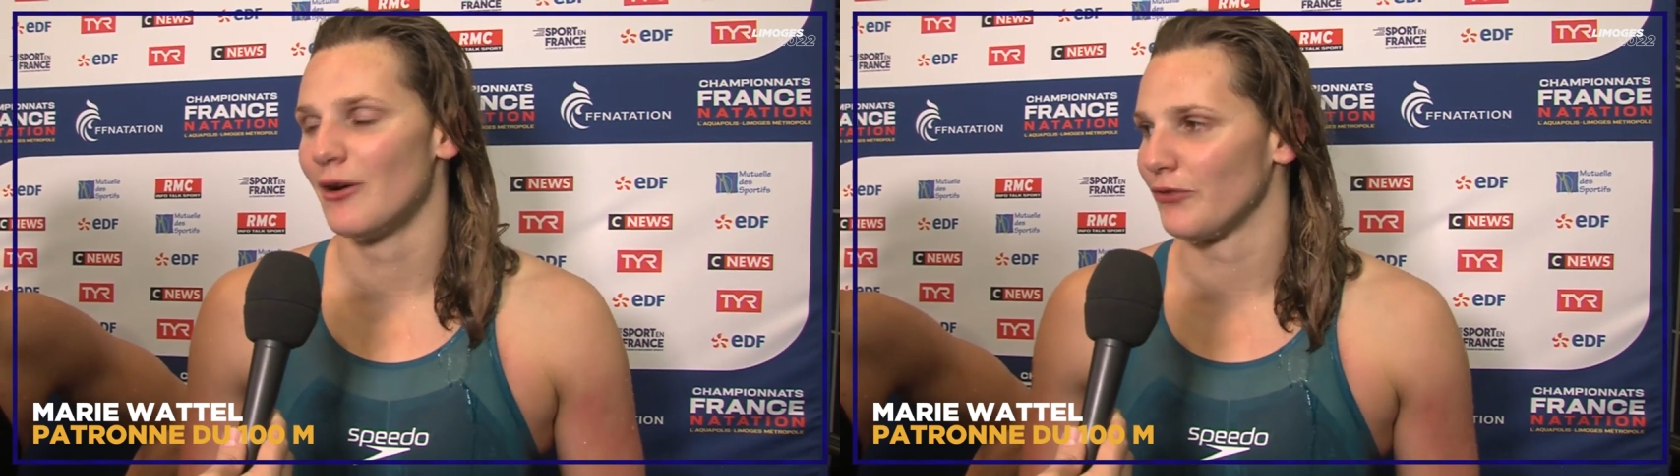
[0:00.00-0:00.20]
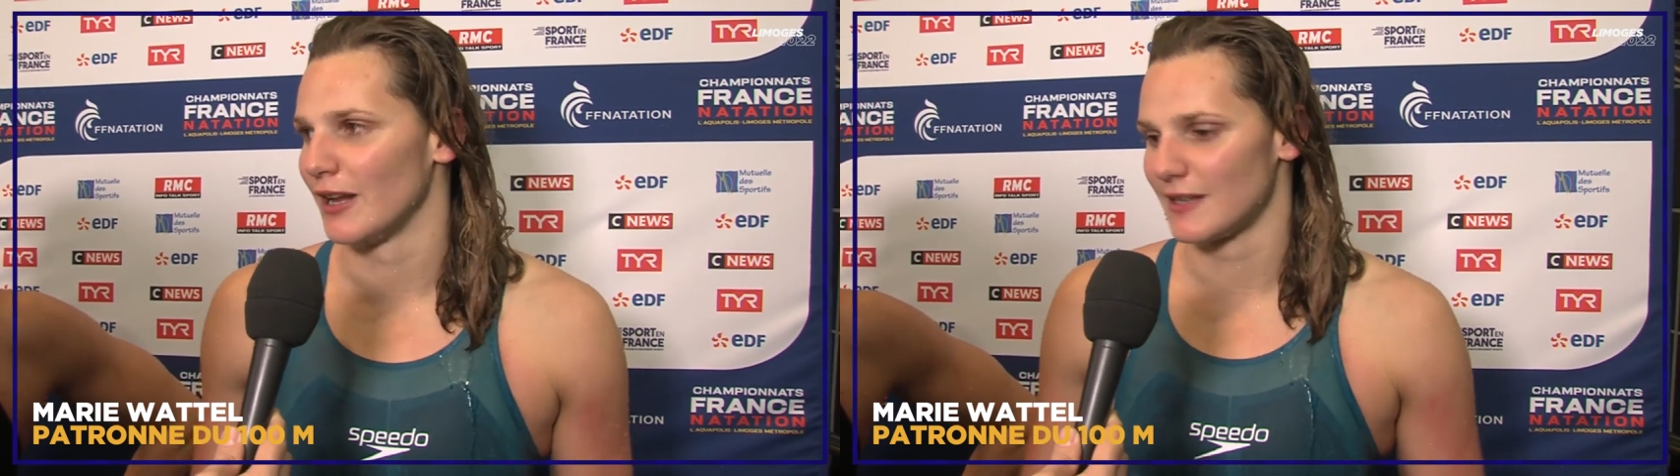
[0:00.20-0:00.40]
au
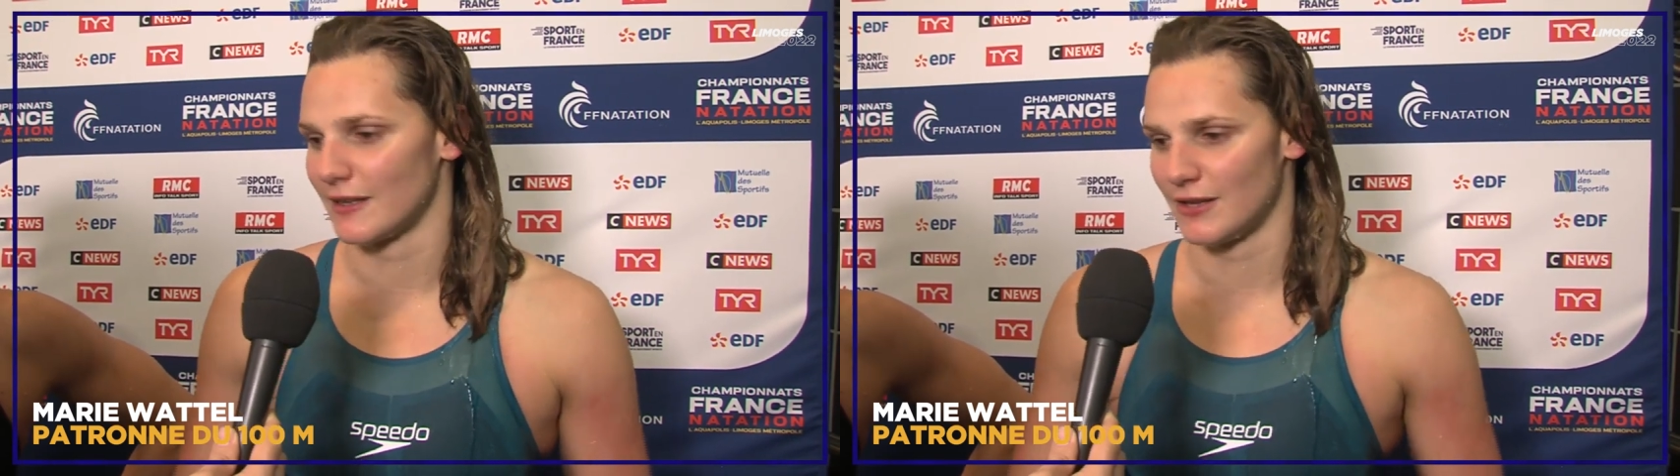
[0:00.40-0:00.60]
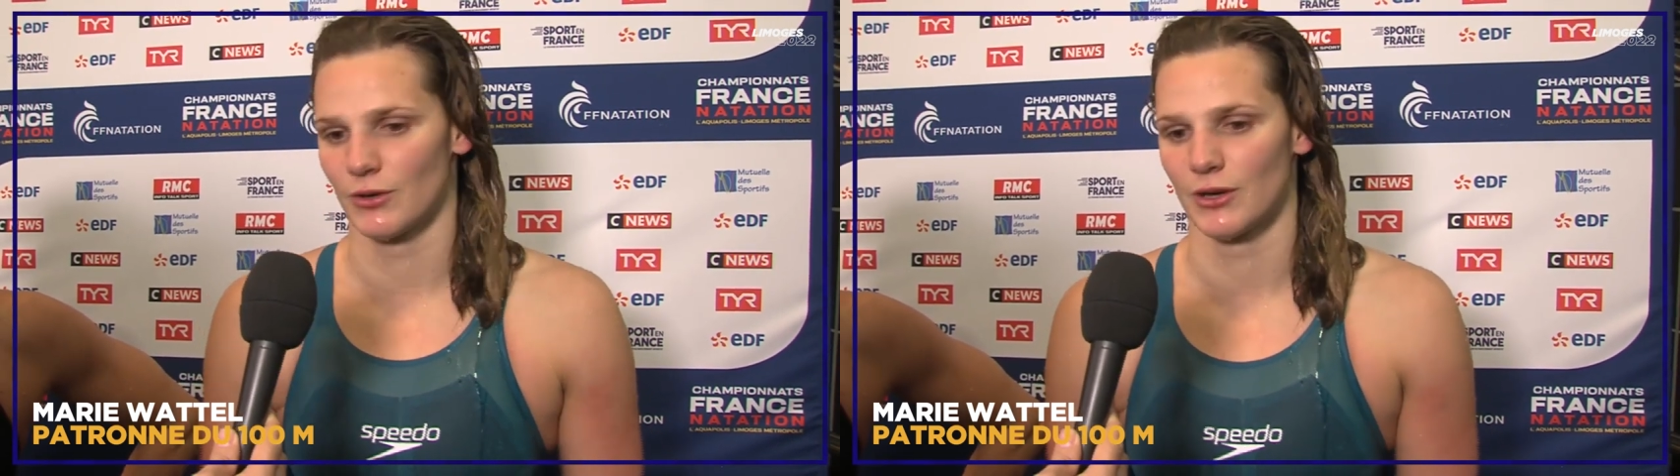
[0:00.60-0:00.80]
final ça
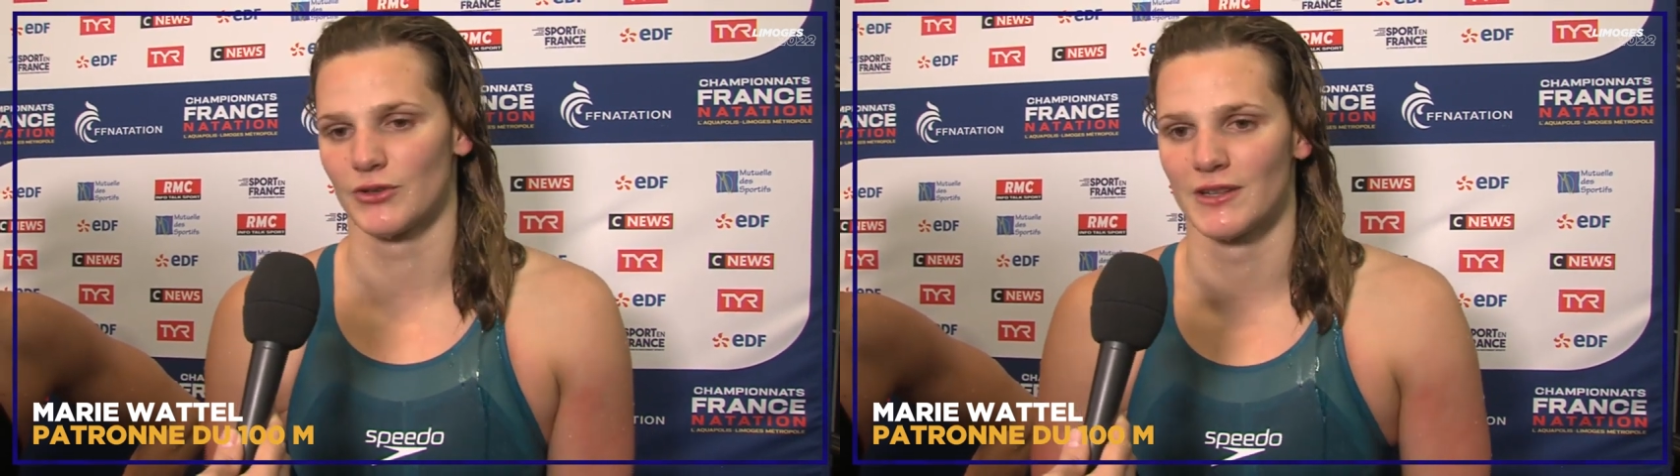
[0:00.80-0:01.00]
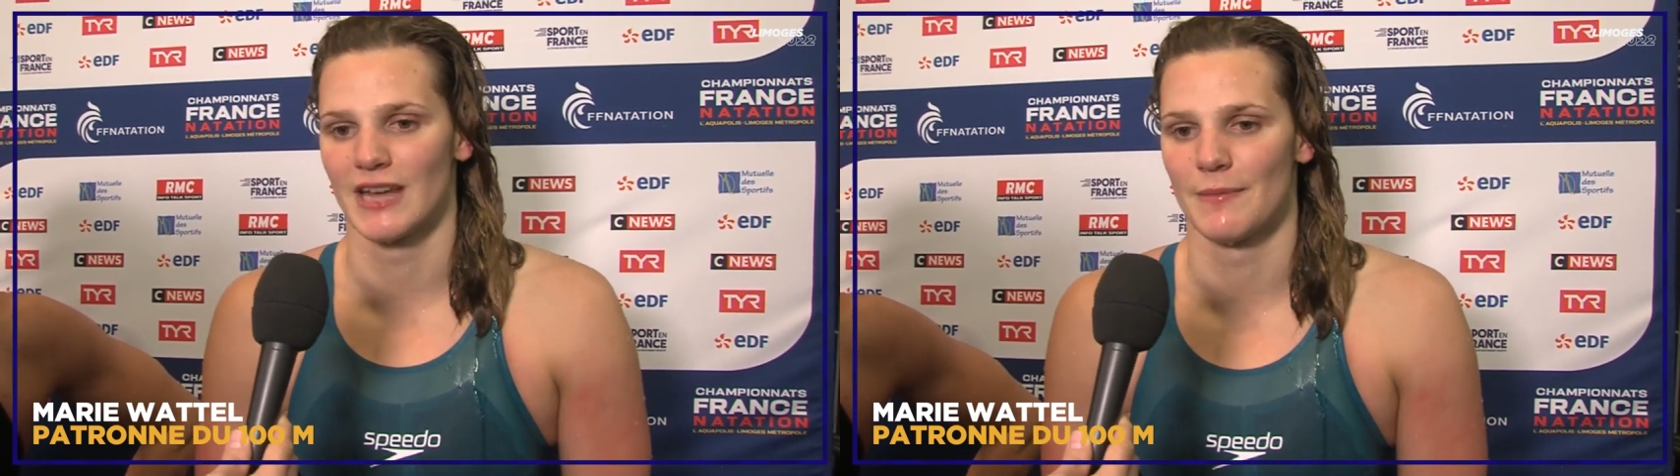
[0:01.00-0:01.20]
s'est joué au
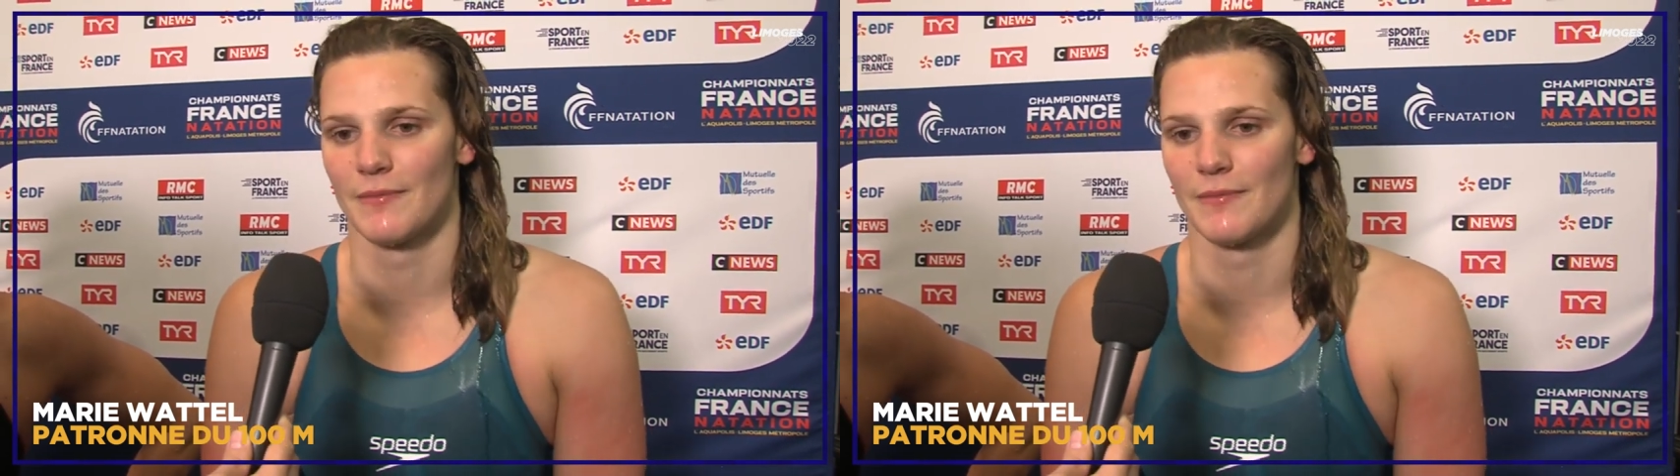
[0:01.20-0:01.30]
centième